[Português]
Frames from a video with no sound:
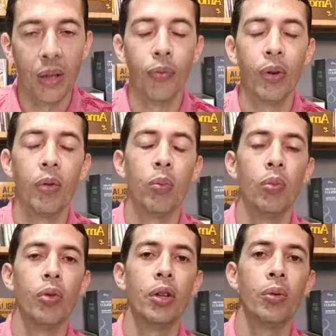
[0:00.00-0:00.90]
Fico
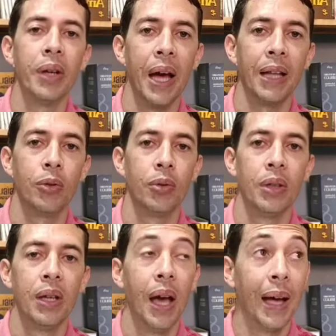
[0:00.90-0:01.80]
muito grato
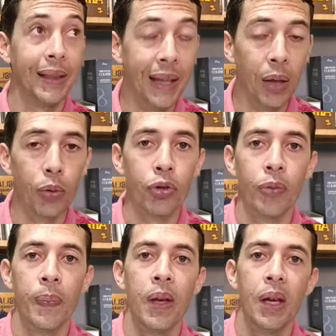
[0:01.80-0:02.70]
a
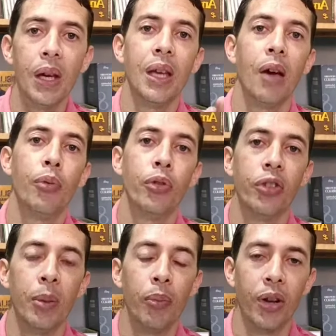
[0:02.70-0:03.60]
Deus e a
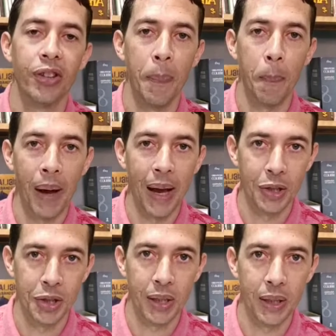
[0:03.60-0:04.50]
você por fazer
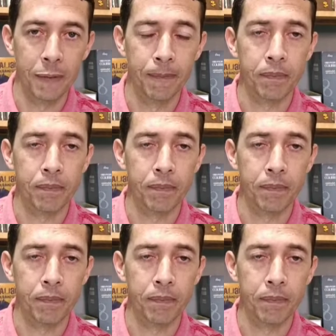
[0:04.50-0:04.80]
parte aqui.